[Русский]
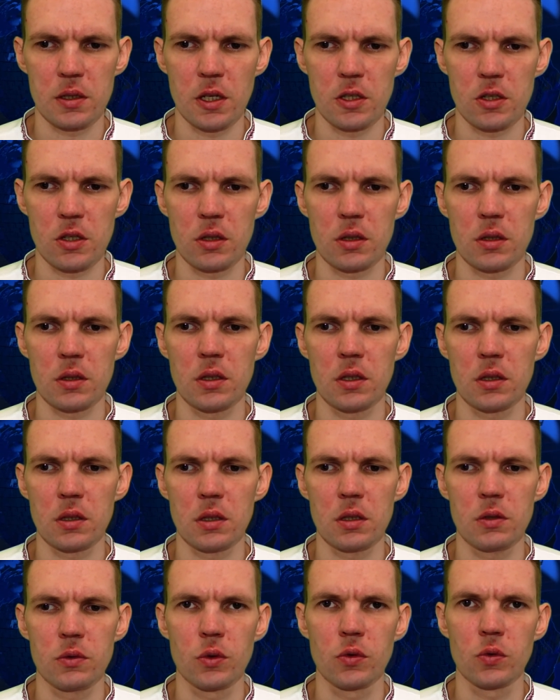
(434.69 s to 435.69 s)
значит
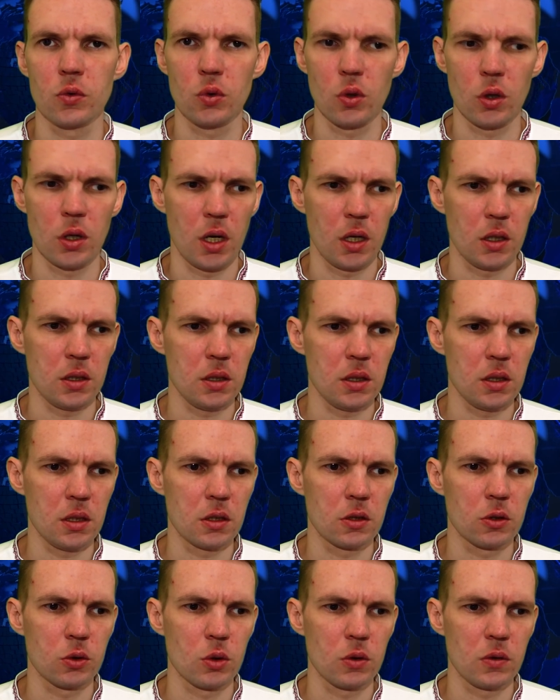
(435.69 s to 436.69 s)
это его воля
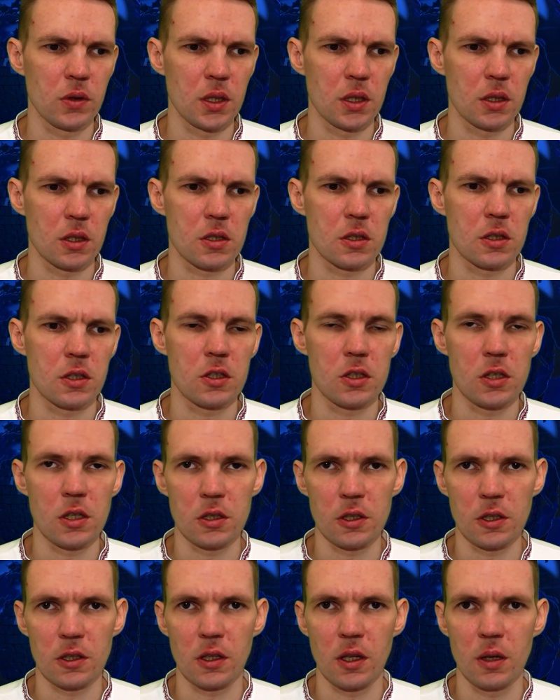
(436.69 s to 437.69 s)
и новое
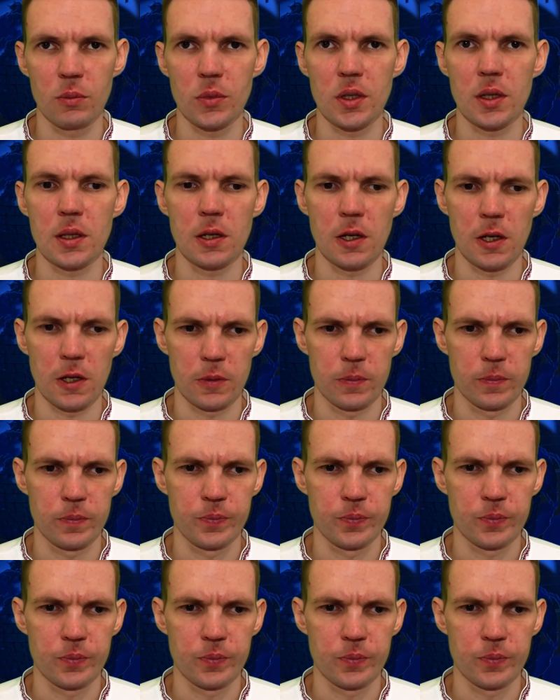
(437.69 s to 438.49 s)
назначение для меня.